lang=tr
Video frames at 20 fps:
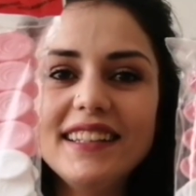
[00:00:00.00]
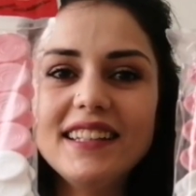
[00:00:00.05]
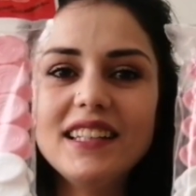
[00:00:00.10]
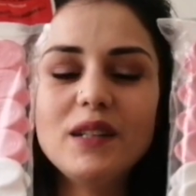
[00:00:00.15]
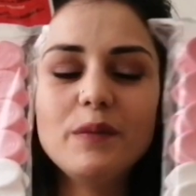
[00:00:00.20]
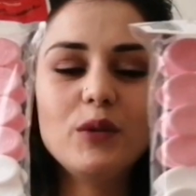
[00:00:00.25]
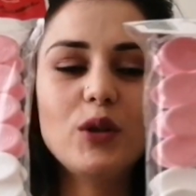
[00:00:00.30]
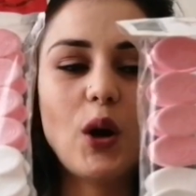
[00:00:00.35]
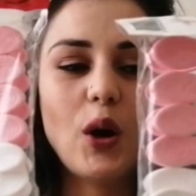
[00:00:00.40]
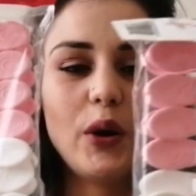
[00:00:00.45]

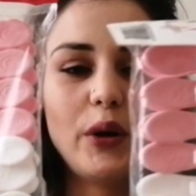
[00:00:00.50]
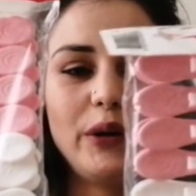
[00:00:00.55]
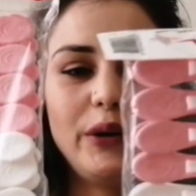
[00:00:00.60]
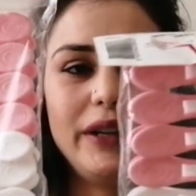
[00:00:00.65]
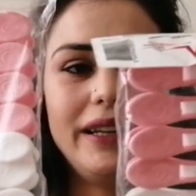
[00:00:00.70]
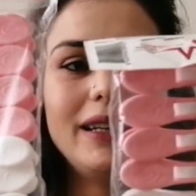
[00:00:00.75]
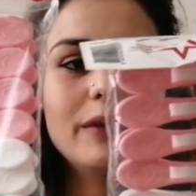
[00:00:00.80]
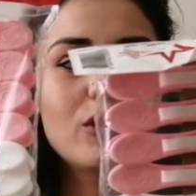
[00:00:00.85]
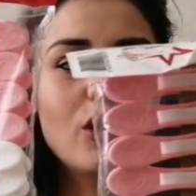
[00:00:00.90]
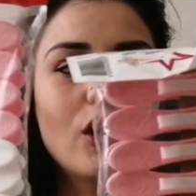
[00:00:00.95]
24 lira
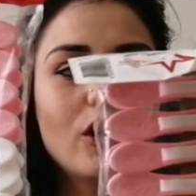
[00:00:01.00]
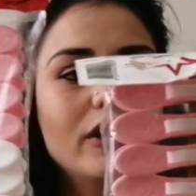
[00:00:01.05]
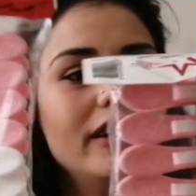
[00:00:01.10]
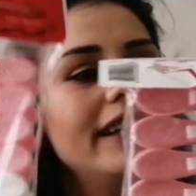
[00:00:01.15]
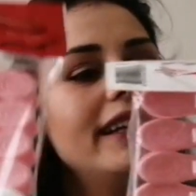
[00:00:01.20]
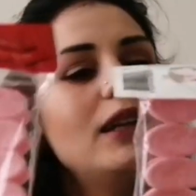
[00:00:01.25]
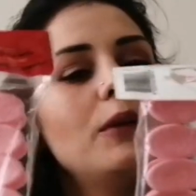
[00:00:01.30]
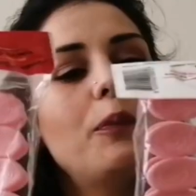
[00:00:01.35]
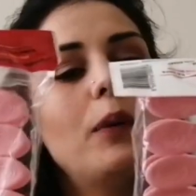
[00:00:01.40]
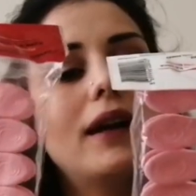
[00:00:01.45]

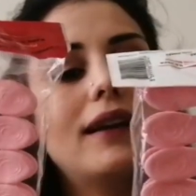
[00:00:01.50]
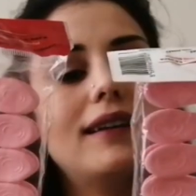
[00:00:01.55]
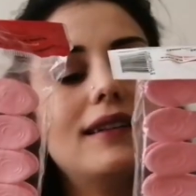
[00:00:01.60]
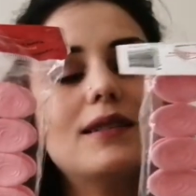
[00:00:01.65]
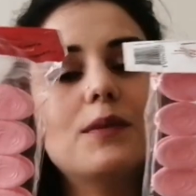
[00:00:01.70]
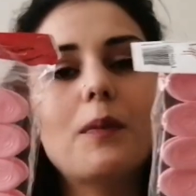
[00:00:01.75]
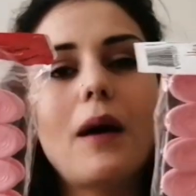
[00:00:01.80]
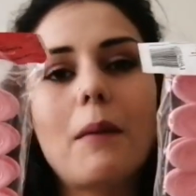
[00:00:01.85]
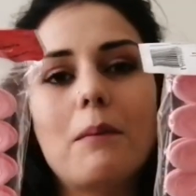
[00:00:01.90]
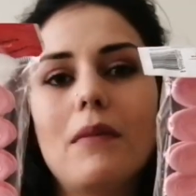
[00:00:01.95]
24 lira 2
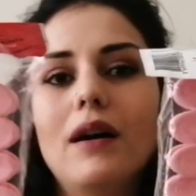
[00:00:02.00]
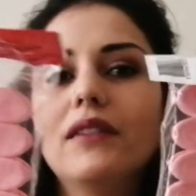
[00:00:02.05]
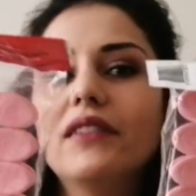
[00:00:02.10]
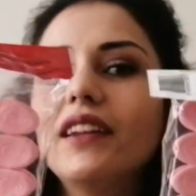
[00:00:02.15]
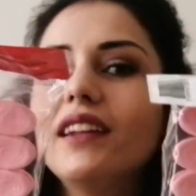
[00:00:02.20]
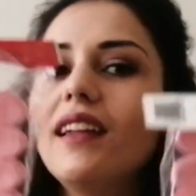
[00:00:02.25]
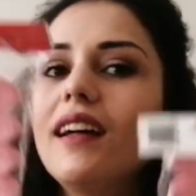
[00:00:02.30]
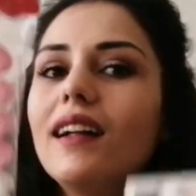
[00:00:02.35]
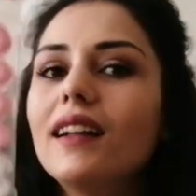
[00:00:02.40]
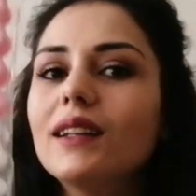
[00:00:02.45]
paket ben
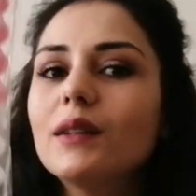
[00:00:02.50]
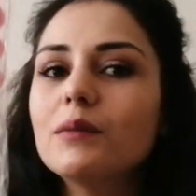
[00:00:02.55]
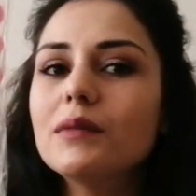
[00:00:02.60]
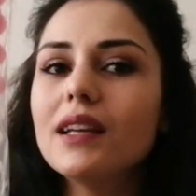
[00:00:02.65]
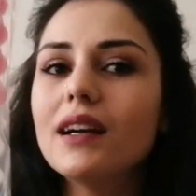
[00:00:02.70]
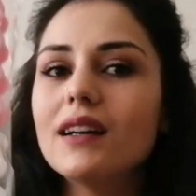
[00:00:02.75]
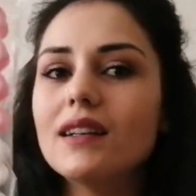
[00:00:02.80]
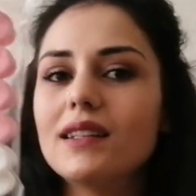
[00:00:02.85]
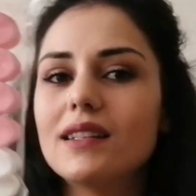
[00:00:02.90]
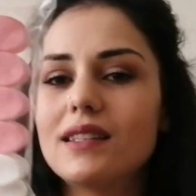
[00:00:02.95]
mandal aldım.
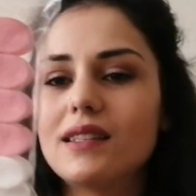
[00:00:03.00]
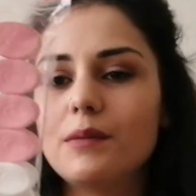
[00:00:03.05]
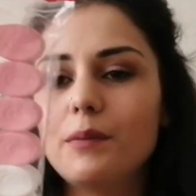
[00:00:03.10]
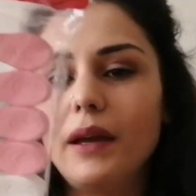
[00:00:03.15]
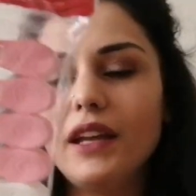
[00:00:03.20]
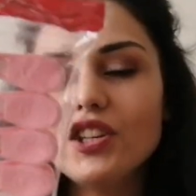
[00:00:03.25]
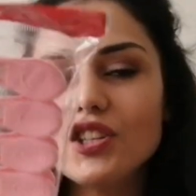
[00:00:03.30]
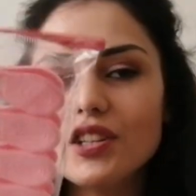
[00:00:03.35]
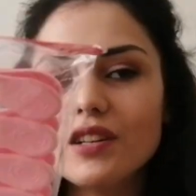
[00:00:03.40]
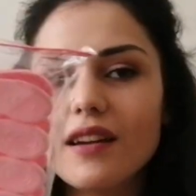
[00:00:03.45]
Tanesini
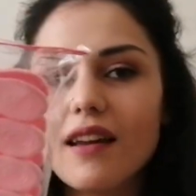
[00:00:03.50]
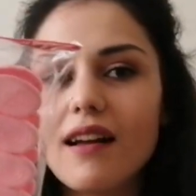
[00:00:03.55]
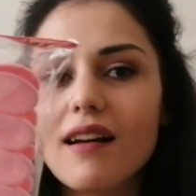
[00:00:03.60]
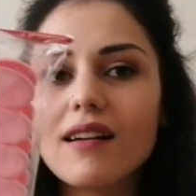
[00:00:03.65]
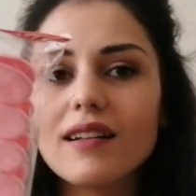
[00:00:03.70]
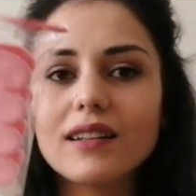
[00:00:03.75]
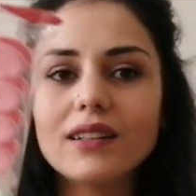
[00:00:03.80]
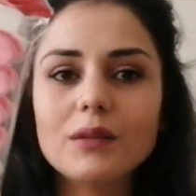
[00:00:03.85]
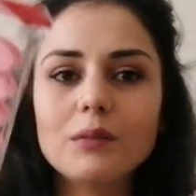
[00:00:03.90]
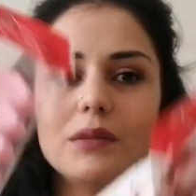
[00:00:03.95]
5 liraya
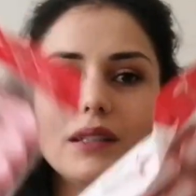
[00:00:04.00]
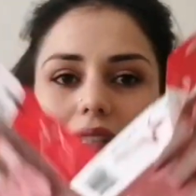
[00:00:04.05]
aldım.